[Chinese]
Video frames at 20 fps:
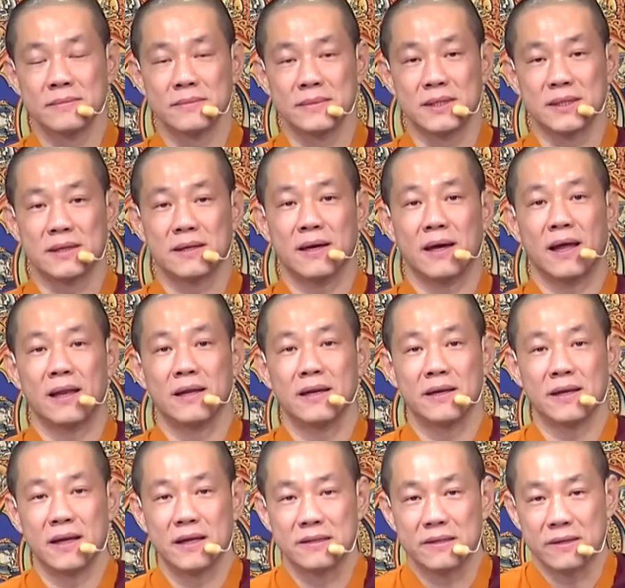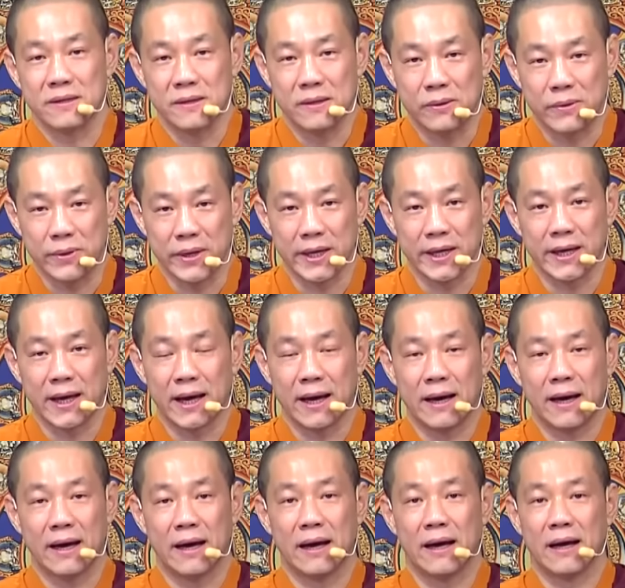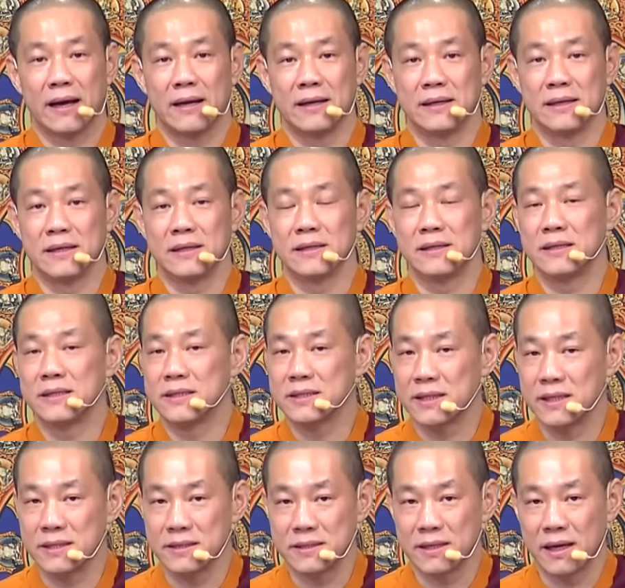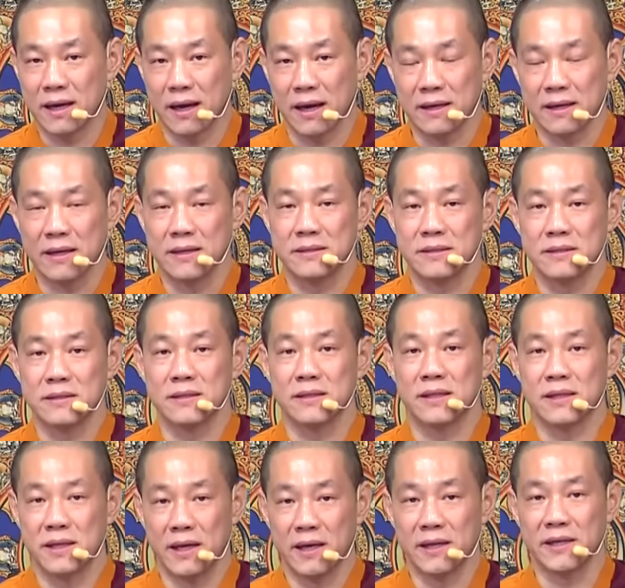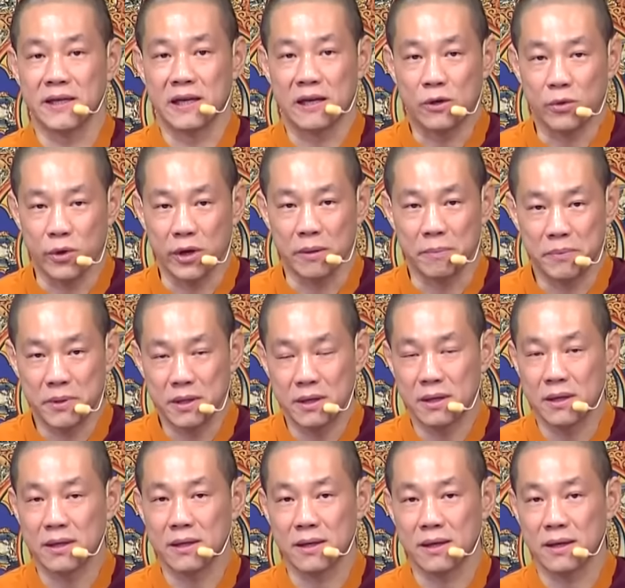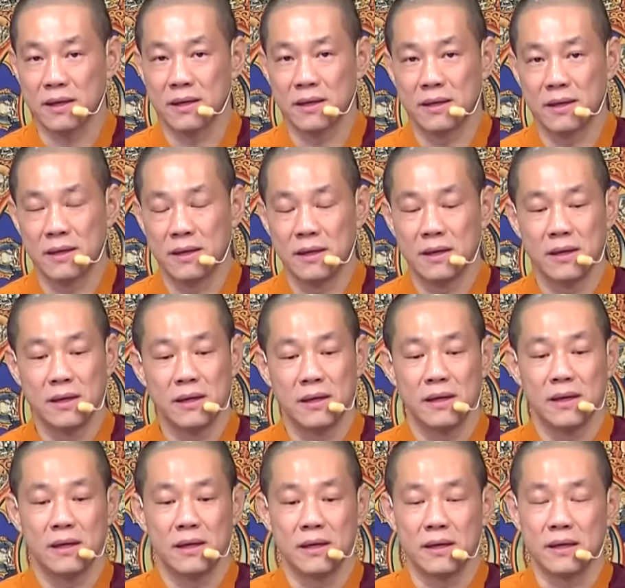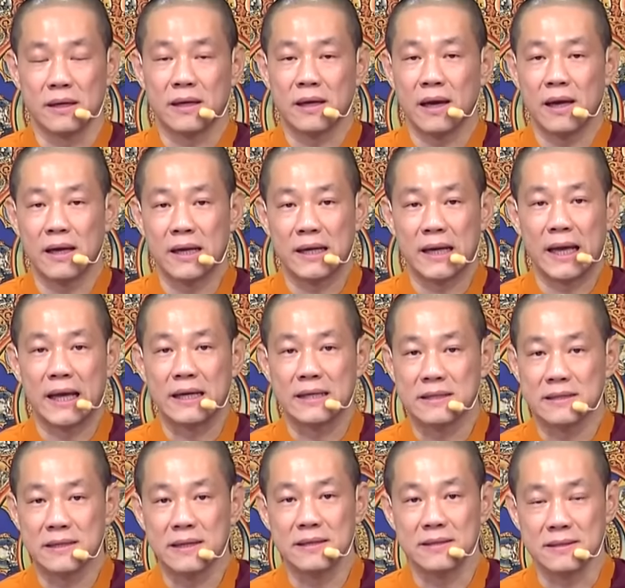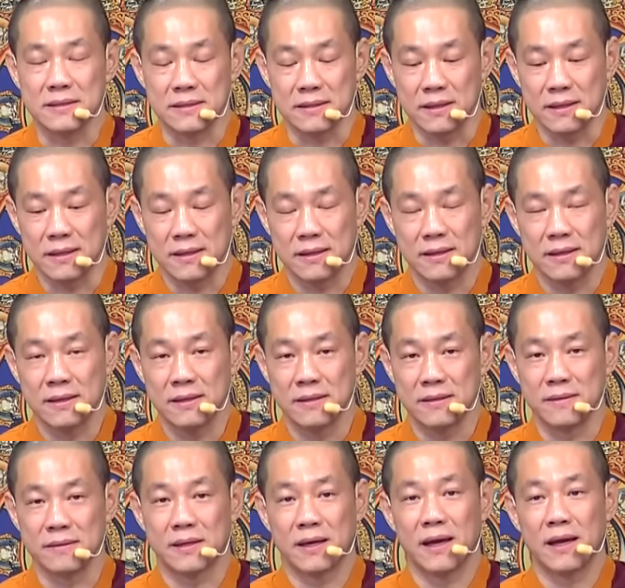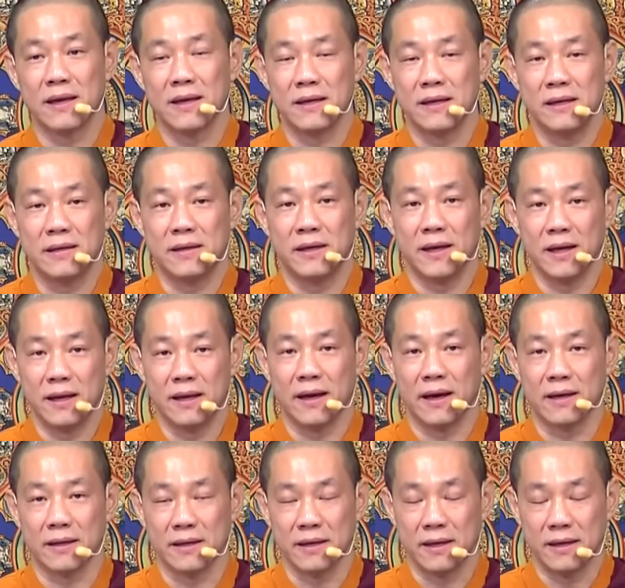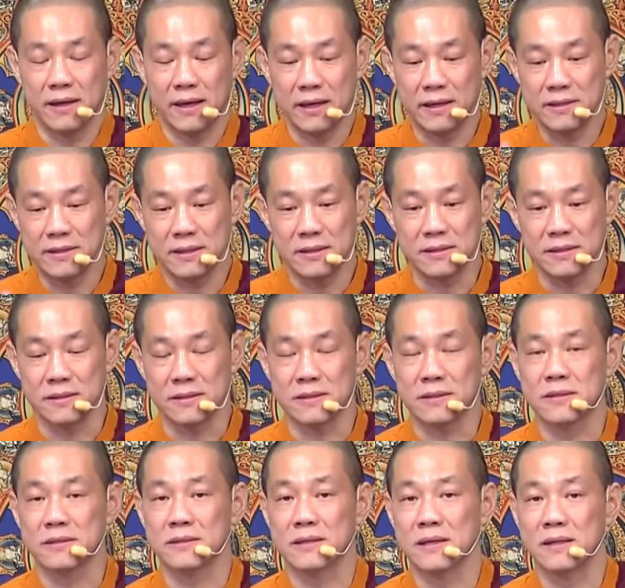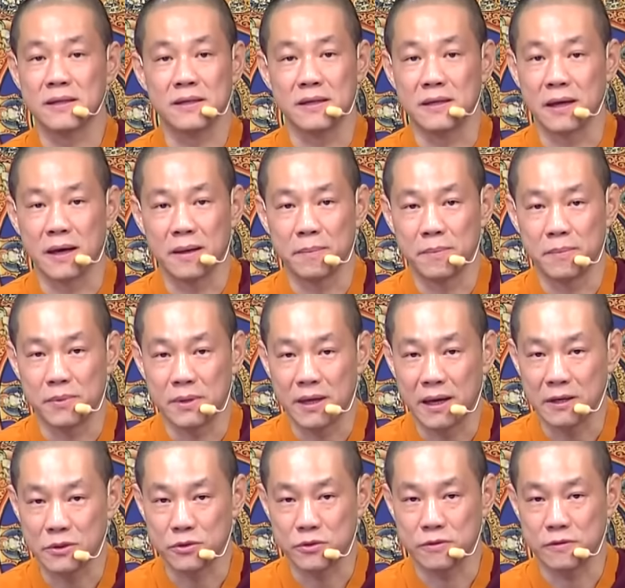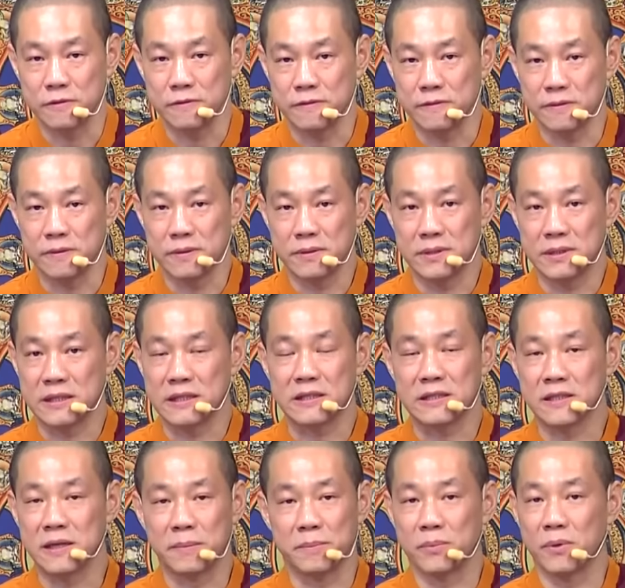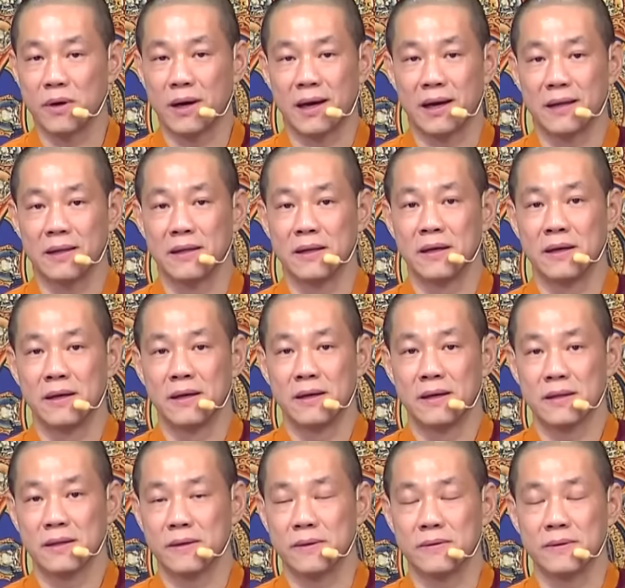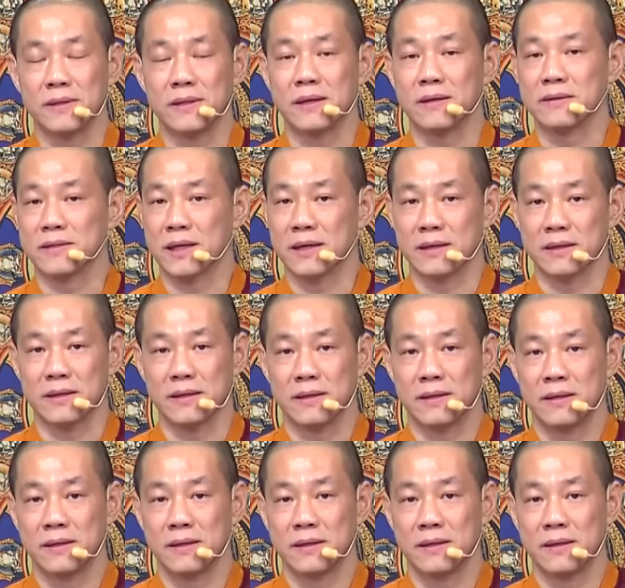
你看了那种鬼啊、灵异现象啊，乃至是电影、鬼片呐、啊，你看了那一阵子，你看了1天2天，那一阵子就是身体啊不大舒服，精神不安、头昏脑胀的，